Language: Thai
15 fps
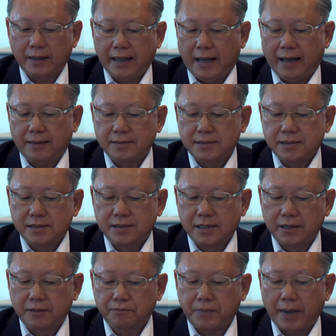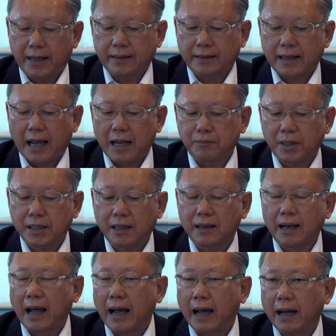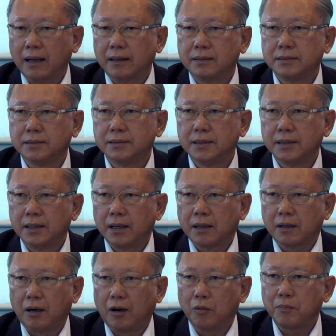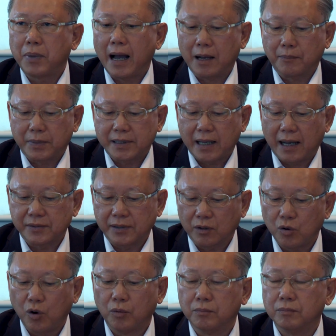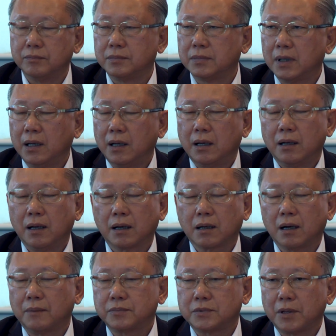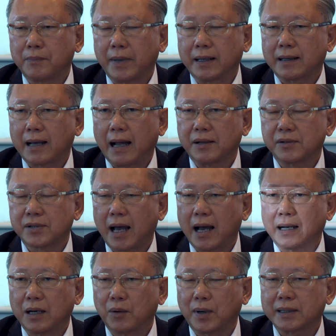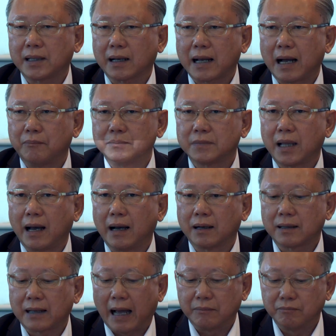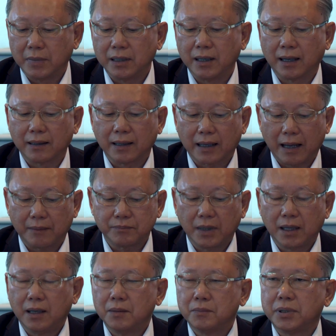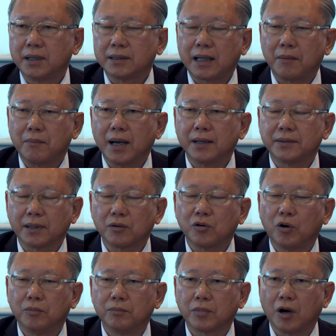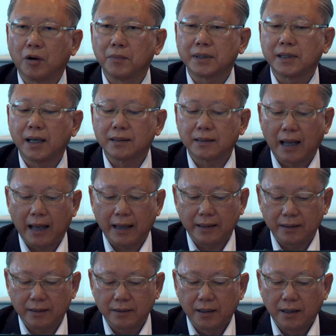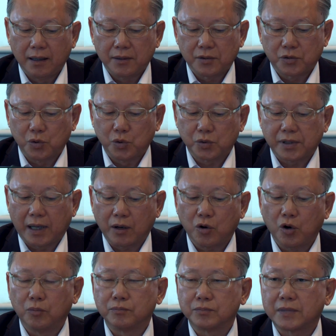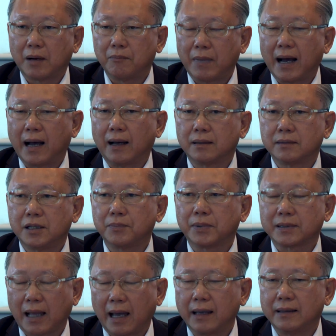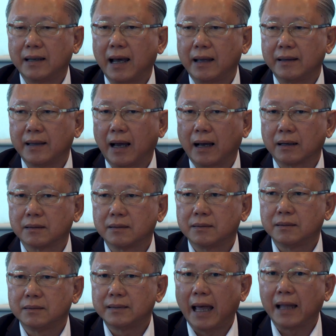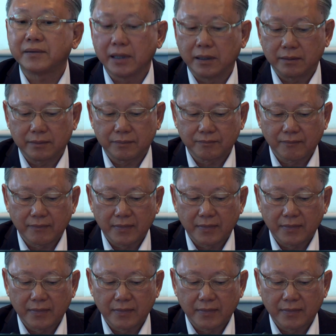เนี่ยจึงเป็นการพัฒนาของภาคประชาสังคมแล้วก็จะเป็นการสร้างนวัตกรรมทางการเมืองนะครับเพื่อทำให้สังคมของประเทศไทยสู่สังคมธรรมาธิปไตยได้อย่างแท้จริง